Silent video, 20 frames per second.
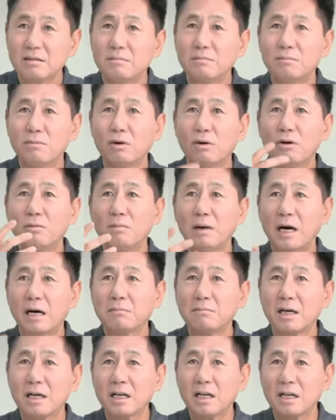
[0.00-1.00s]
뭐
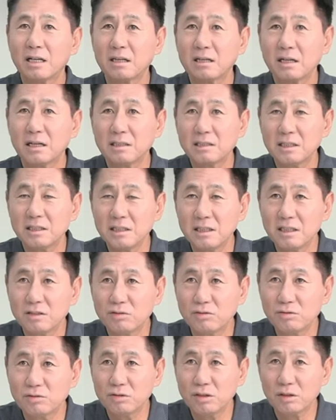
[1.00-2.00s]
막말이라든가 친일
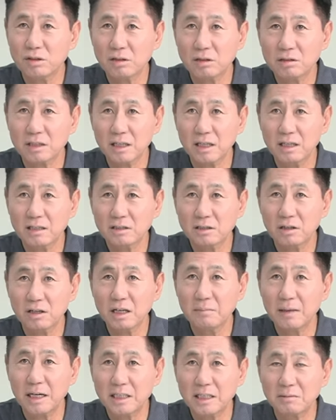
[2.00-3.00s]
구구적 역사는
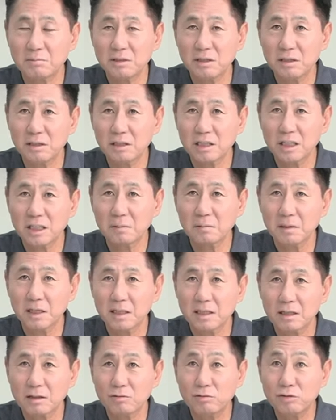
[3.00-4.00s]
전에 말씀드렸기
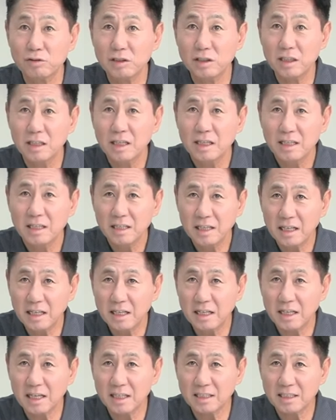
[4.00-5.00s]
때문에 제가 굳이
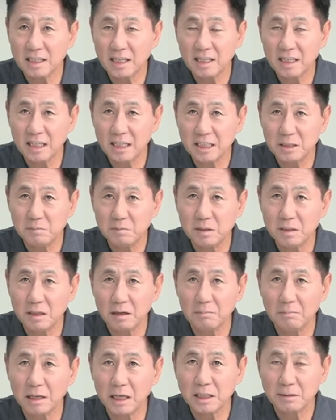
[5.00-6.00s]
얘기하지
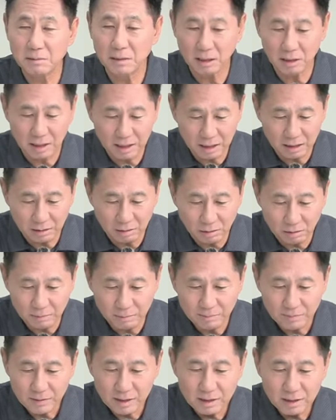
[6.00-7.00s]
않겠습니다. 마지막 하나 더.
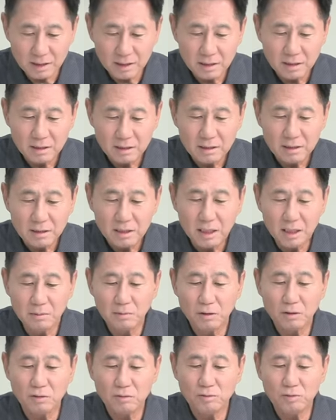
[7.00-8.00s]

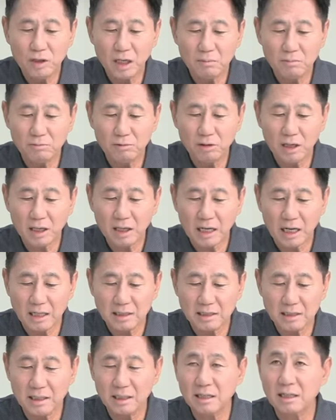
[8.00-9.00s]
일본군 위안부가
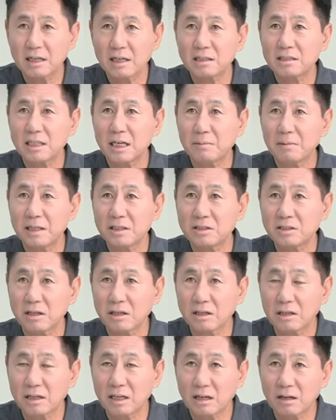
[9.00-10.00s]
강제인가
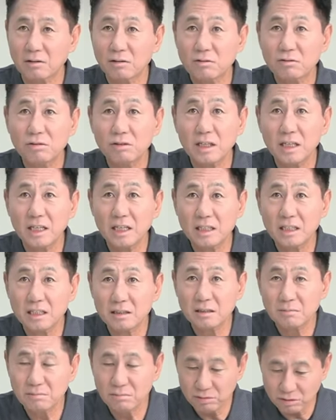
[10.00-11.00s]
자발적인가라고
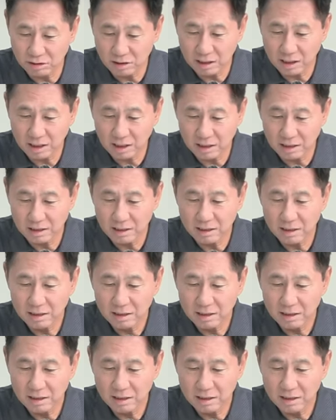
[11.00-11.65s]
국회에서 물으니까